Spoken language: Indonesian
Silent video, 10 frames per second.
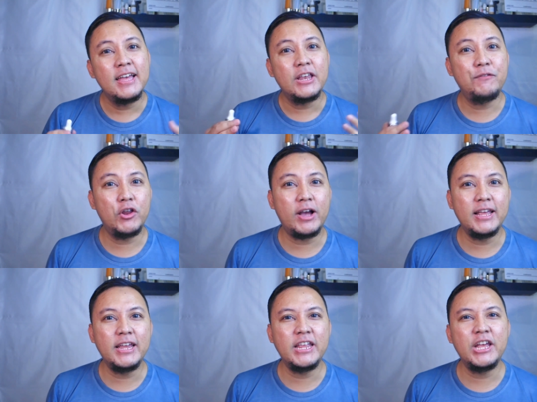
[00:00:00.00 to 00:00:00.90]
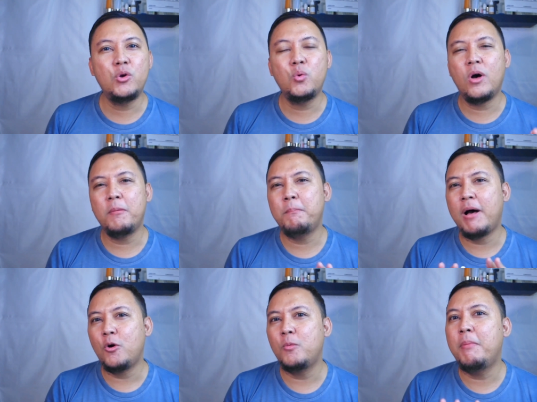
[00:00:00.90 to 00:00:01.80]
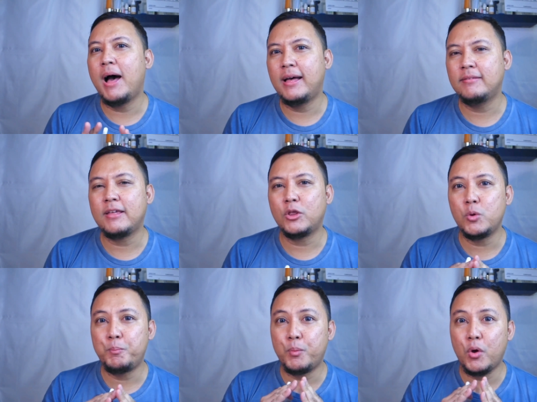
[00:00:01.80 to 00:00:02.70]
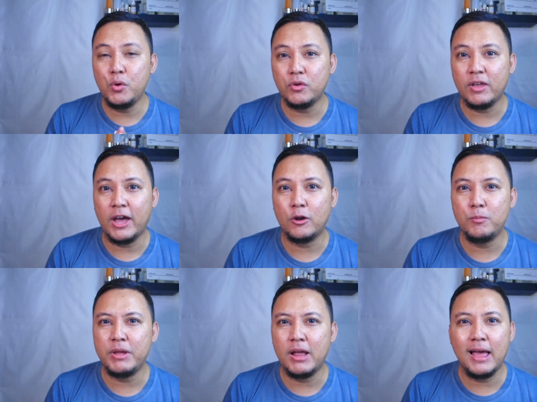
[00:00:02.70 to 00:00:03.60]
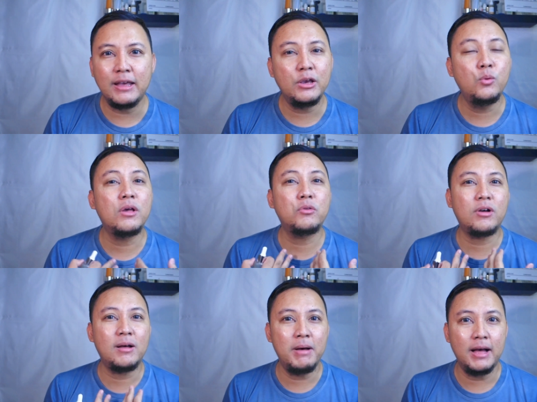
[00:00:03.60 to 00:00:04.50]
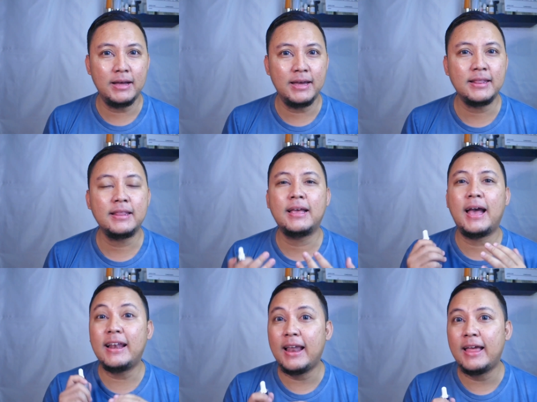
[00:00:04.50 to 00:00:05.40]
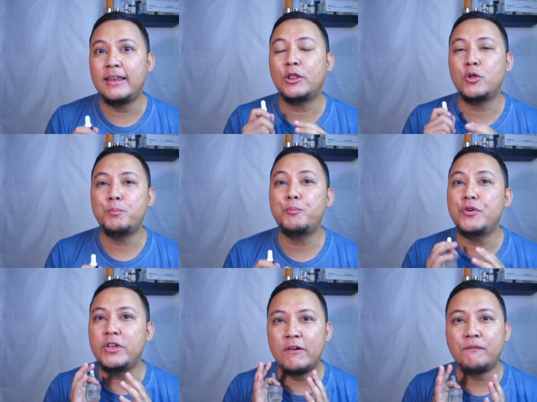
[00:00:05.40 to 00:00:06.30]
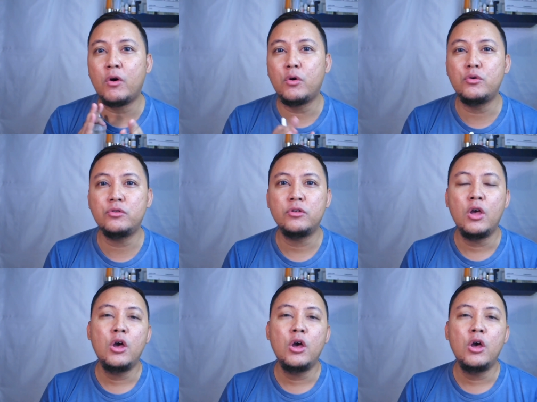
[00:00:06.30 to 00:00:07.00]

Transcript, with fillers: Di video kali ini gue mau bahas satu produk serum yang lagi gue suka banget karena dia tuh punya fokus